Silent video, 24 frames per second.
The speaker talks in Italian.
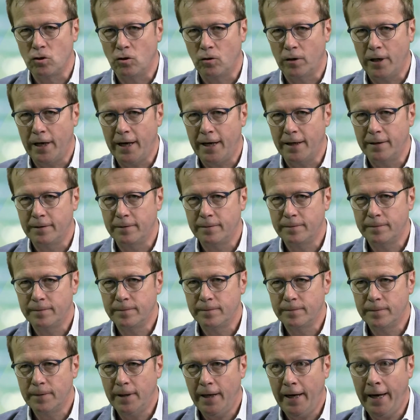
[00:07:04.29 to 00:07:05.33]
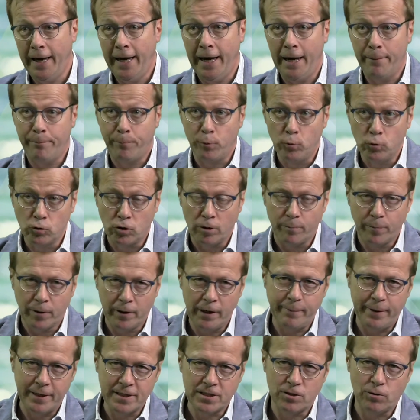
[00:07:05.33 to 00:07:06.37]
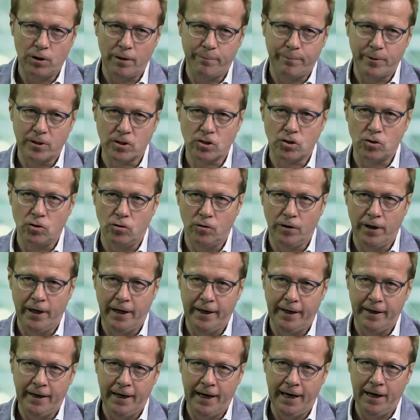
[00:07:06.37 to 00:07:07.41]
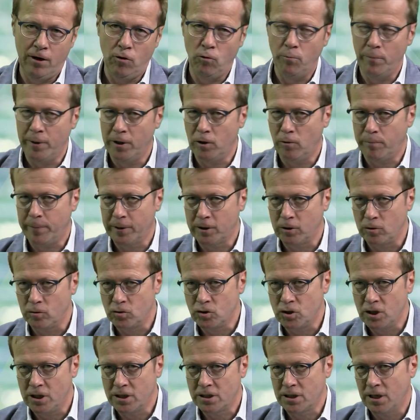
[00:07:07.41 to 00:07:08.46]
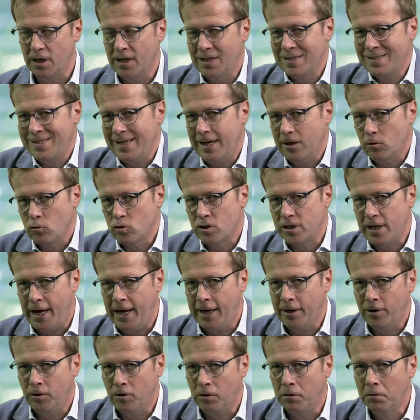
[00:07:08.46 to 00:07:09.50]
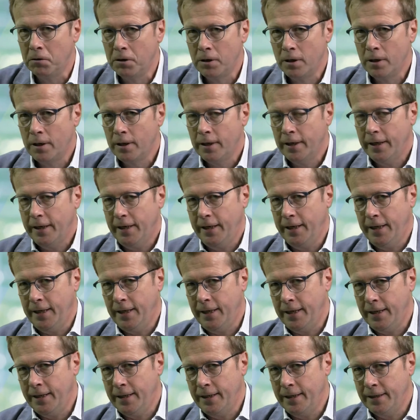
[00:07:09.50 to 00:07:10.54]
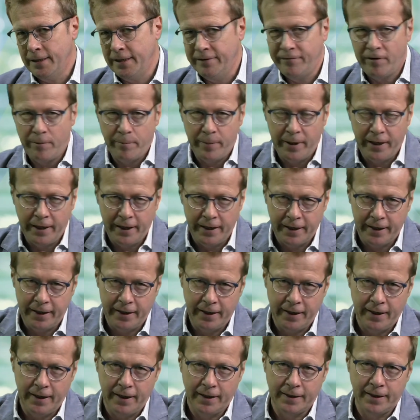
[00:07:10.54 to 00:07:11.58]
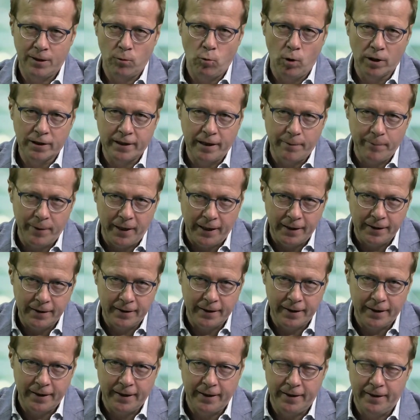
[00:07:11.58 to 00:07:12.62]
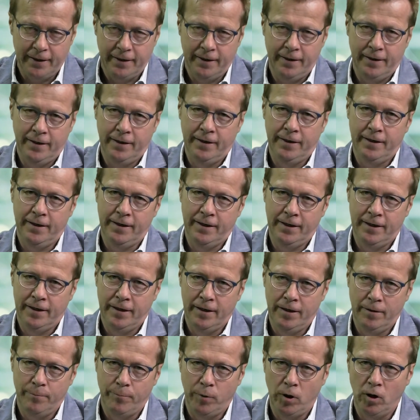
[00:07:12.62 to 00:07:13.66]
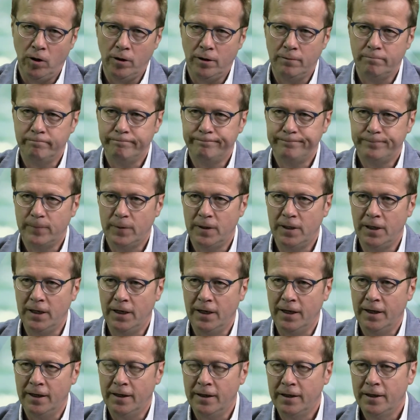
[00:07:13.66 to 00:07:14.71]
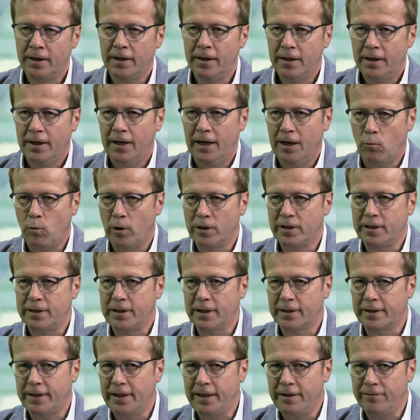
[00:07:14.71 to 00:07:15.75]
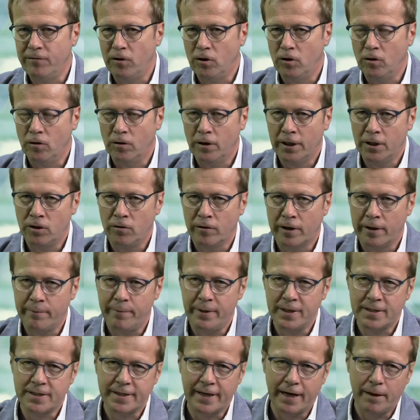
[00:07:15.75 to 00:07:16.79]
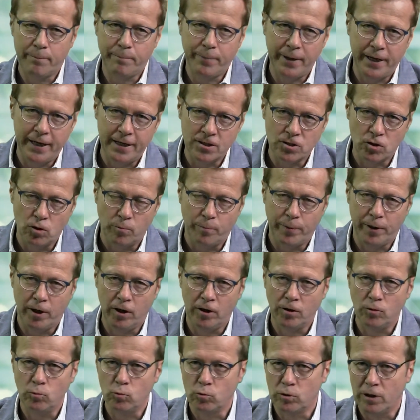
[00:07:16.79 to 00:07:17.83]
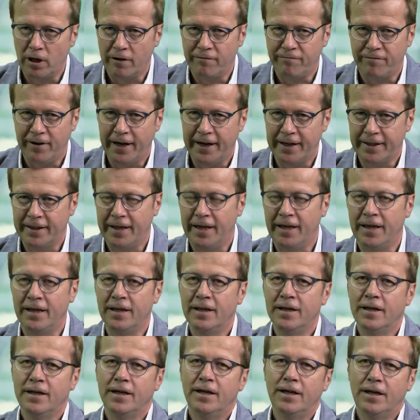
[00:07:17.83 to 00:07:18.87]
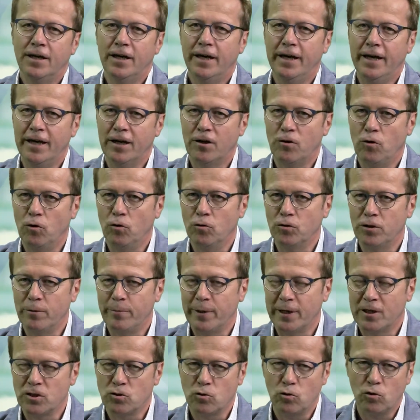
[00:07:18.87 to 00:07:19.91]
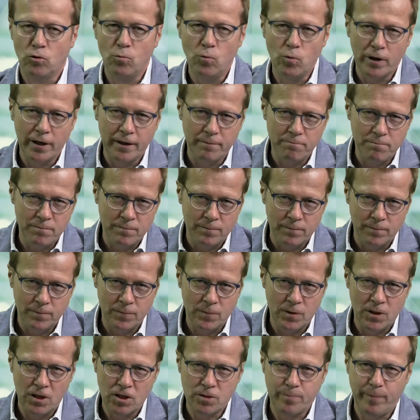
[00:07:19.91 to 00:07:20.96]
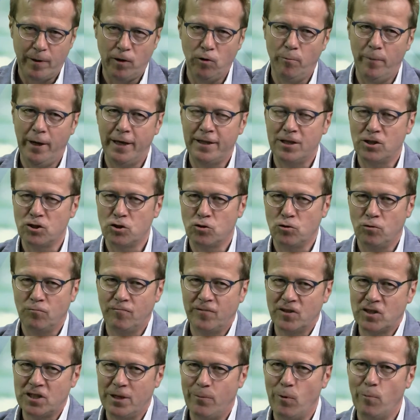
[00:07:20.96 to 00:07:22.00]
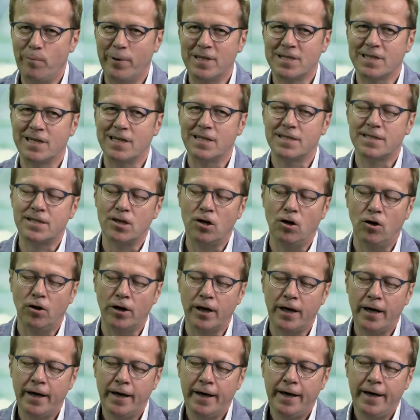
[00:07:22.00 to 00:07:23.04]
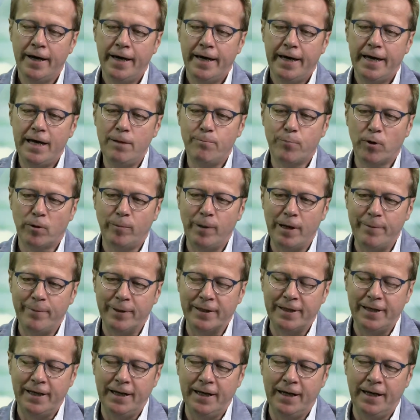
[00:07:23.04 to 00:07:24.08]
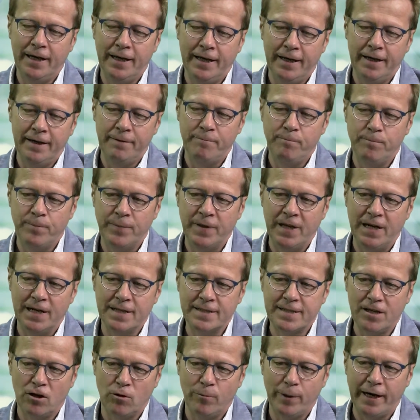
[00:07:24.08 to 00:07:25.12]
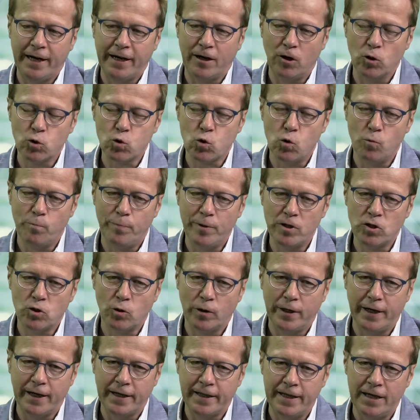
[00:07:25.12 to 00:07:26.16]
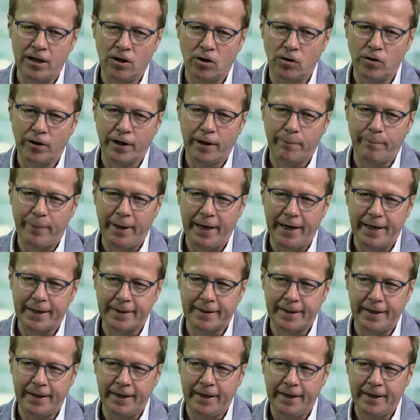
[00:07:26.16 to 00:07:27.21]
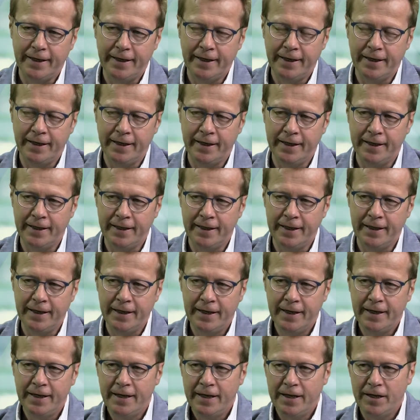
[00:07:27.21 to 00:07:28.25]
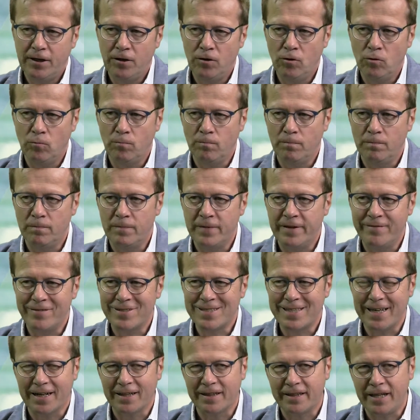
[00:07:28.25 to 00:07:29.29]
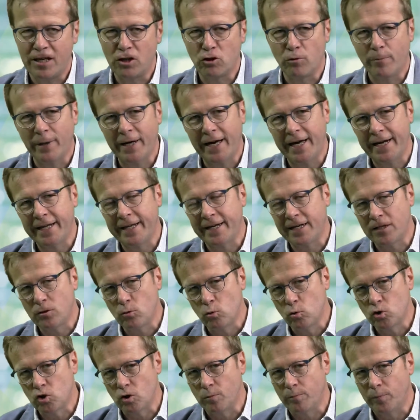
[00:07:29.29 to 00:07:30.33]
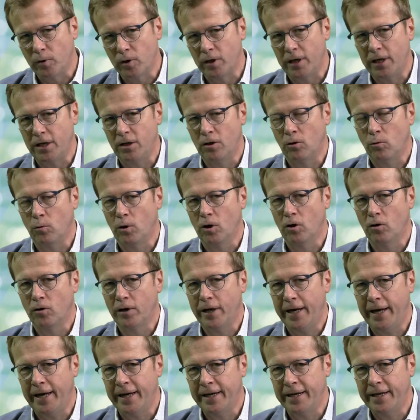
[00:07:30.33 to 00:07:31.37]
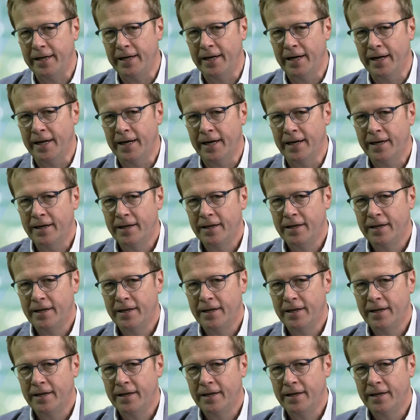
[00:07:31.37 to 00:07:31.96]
Soprattutto fanno diuretico. Eh, appunto, il problema è se una persona ha o meno patologie. Se l'anziano sano eh, deve bere adeguatamente, eh, poi il, la quantitativo eh, dovrebbe essere appeso, però è inutile fare dei eh, conti perché sono comunque mh, mm, spanometrici, non facciamo sì, certo. prescrizioni. Certo. Il problema del, dell'anziano magari che ha lo scompenso cardiaco, da una parte eh, deve stare attento, magari riduce un pochino quello che è il...